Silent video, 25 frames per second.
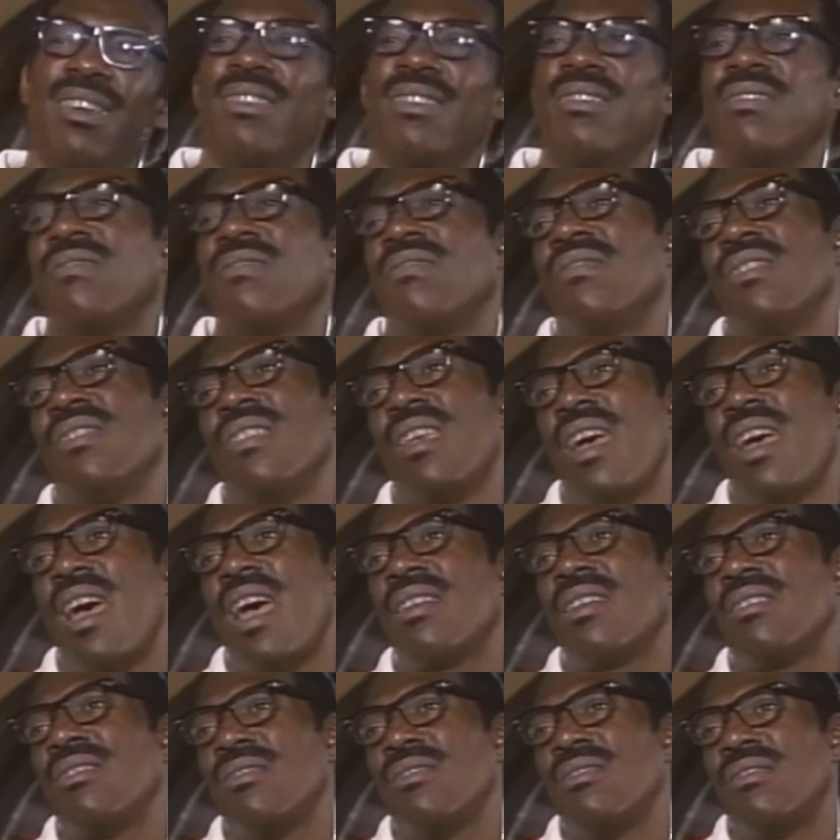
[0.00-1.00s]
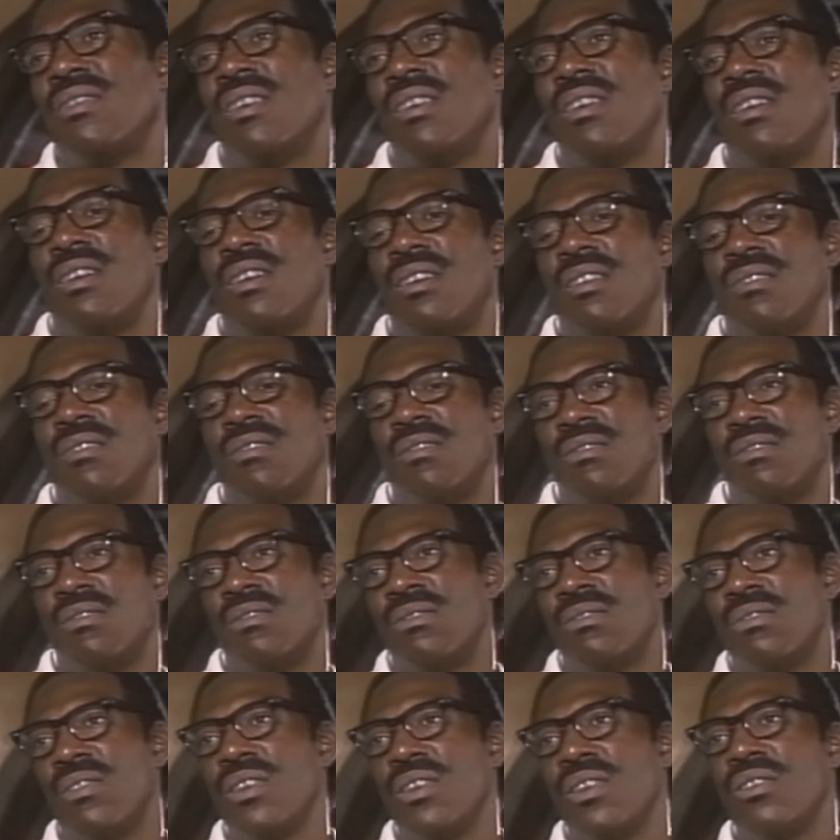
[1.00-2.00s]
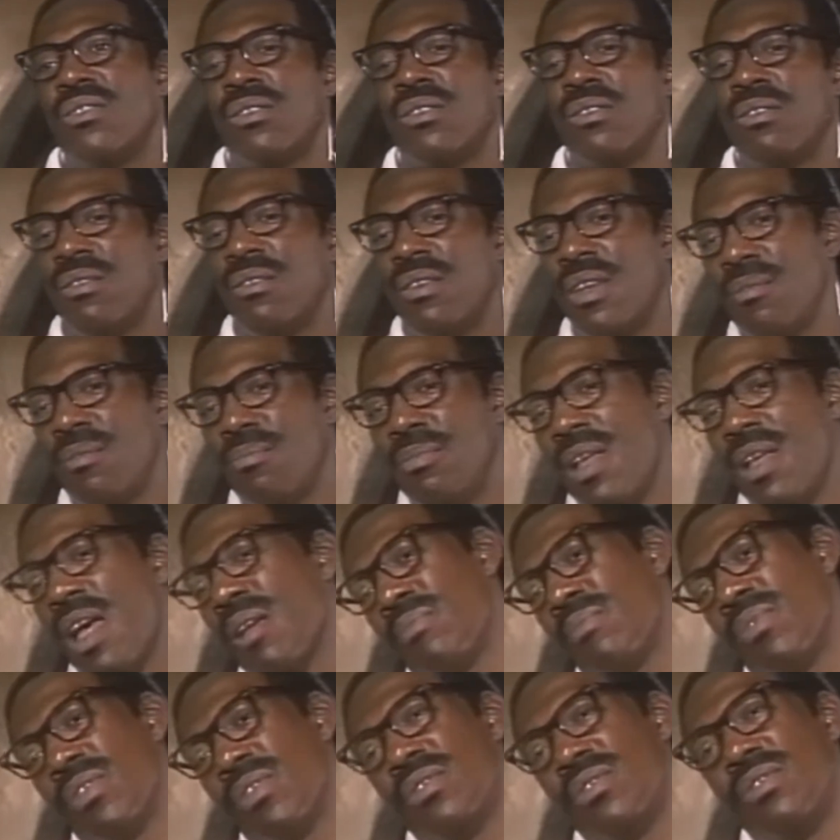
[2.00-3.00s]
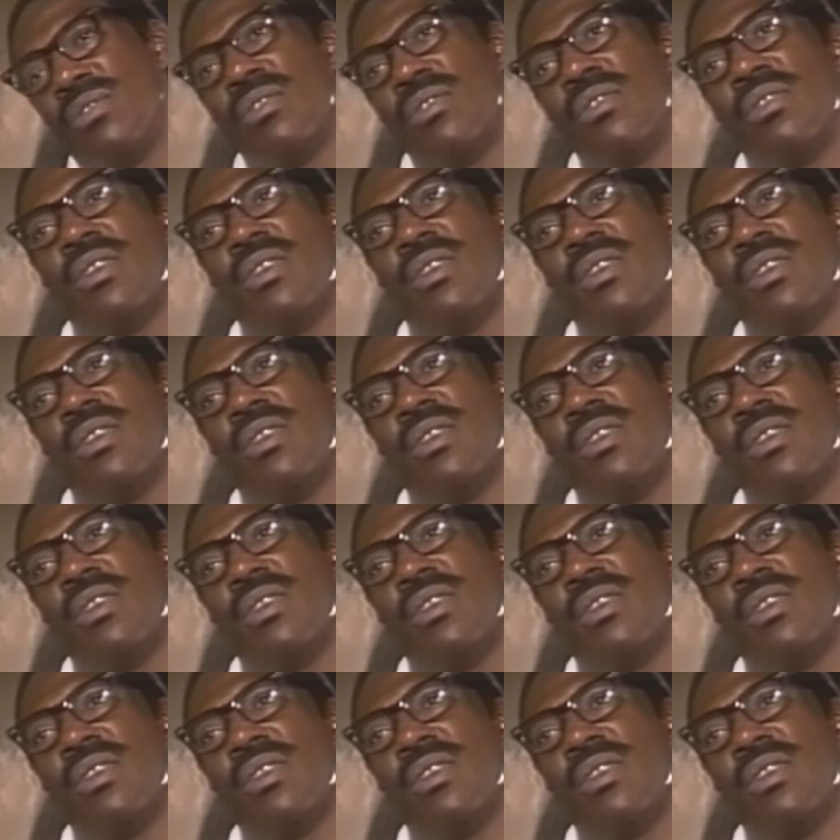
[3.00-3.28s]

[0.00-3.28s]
Ed faz dois personagens nesse filme. Um é Kit